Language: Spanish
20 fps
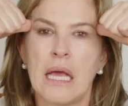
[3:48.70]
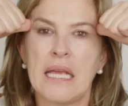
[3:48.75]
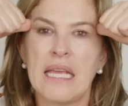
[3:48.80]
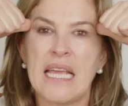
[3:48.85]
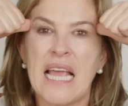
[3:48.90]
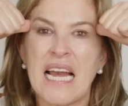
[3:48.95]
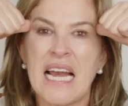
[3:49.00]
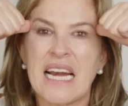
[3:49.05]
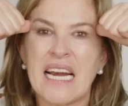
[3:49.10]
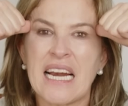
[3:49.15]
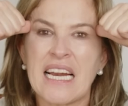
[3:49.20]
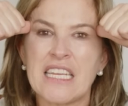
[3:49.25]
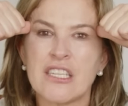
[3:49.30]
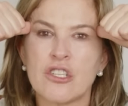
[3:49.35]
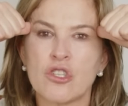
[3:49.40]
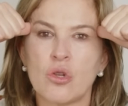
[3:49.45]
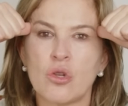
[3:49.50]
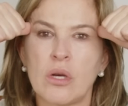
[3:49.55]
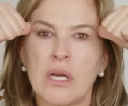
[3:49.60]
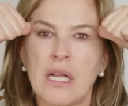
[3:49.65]
Y el
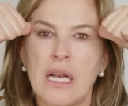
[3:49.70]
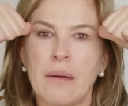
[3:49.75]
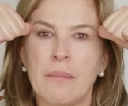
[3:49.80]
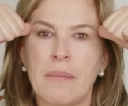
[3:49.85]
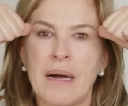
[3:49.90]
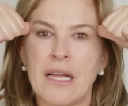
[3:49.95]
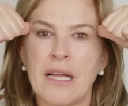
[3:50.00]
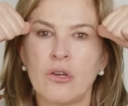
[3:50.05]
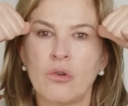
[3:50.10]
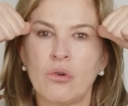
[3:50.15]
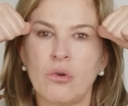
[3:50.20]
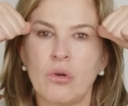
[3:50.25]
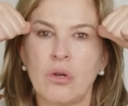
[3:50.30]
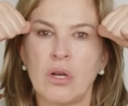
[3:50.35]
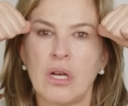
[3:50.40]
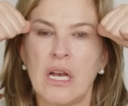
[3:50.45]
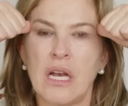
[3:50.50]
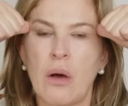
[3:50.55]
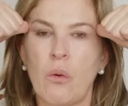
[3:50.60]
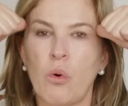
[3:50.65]
resto de la mano
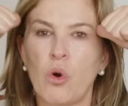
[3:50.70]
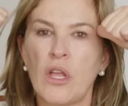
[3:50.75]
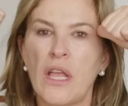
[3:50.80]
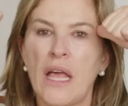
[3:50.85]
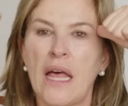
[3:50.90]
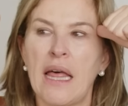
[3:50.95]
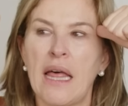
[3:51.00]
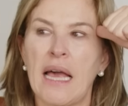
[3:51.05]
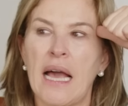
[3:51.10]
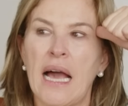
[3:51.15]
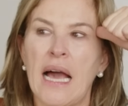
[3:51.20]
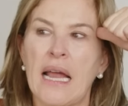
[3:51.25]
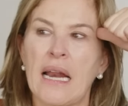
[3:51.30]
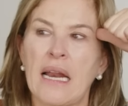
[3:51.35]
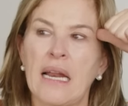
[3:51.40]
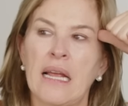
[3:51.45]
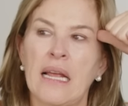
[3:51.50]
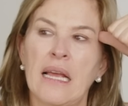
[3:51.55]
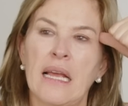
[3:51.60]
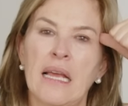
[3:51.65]
la voy a
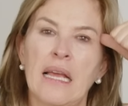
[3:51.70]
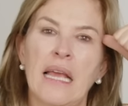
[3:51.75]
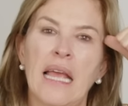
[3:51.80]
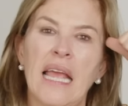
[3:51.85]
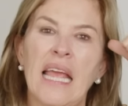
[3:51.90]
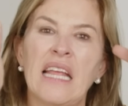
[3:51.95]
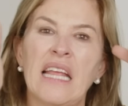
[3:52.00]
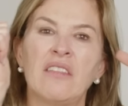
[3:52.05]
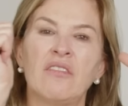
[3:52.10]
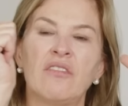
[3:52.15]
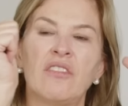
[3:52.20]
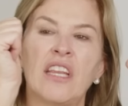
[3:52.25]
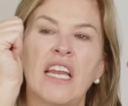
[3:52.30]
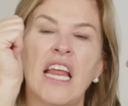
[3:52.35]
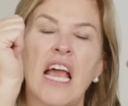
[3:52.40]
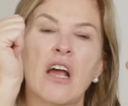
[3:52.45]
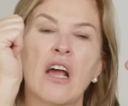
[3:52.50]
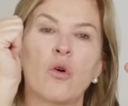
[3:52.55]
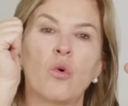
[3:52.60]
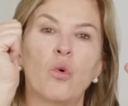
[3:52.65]
dejar en
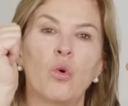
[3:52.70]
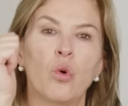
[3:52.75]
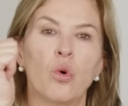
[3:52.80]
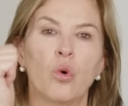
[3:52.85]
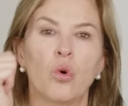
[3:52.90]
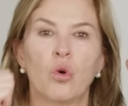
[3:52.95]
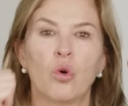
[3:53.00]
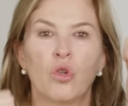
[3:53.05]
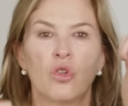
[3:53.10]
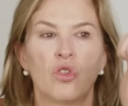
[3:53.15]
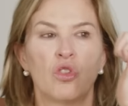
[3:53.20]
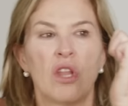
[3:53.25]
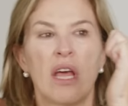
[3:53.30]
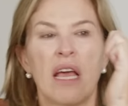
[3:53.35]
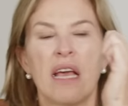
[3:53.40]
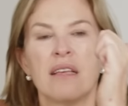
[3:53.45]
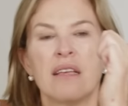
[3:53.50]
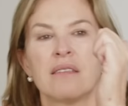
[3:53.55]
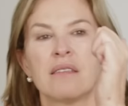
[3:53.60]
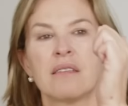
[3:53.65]
triángulo
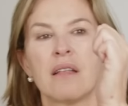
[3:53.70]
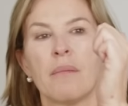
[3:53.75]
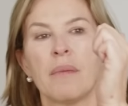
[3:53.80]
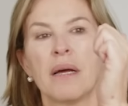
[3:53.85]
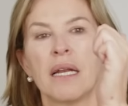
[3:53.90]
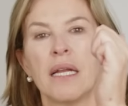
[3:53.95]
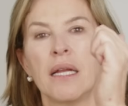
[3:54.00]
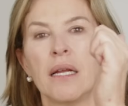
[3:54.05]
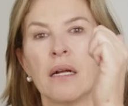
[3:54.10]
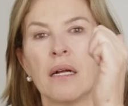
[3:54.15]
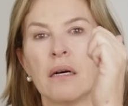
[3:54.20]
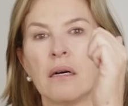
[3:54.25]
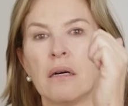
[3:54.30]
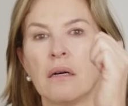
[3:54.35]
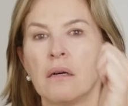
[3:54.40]
de esta manera.